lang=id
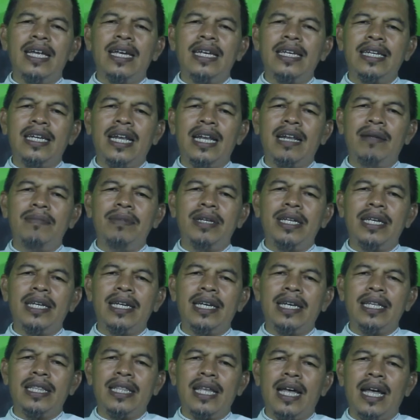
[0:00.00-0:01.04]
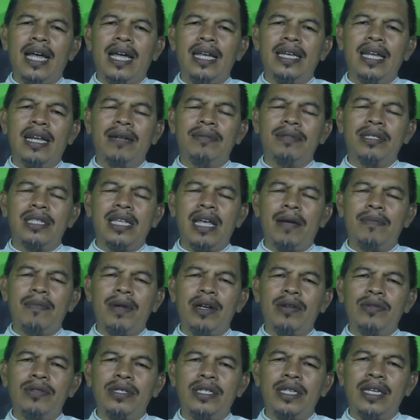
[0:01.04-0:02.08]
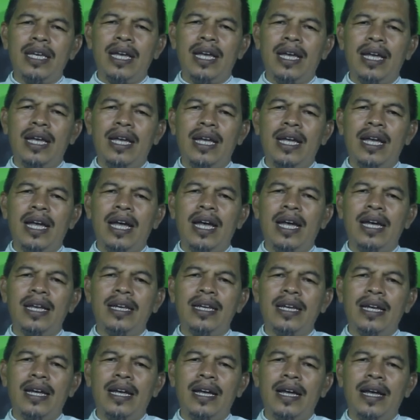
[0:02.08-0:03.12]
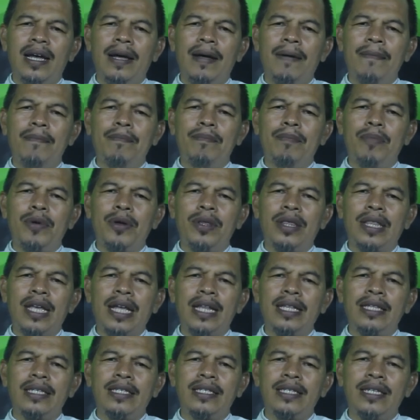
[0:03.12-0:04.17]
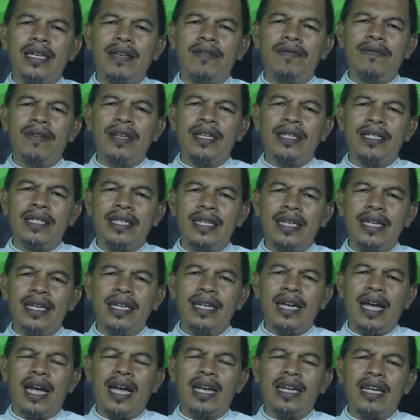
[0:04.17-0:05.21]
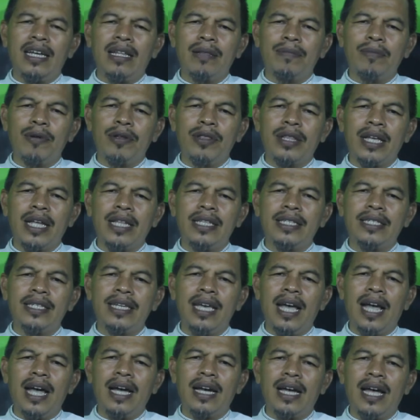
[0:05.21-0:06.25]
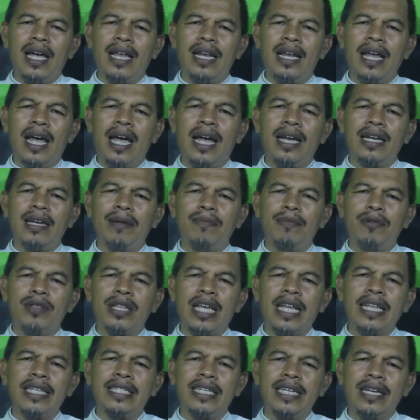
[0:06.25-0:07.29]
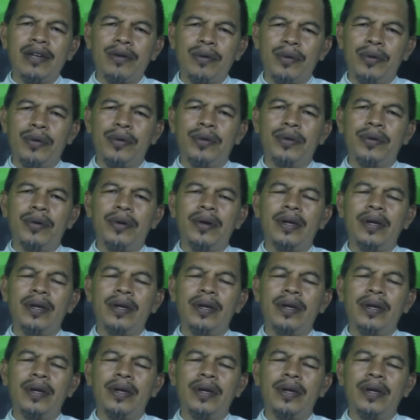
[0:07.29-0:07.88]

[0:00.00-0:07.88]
Di dalam diri kita, dalam setiap manusia ada potensi fisik, ada potensi akal, ada potensi ruh.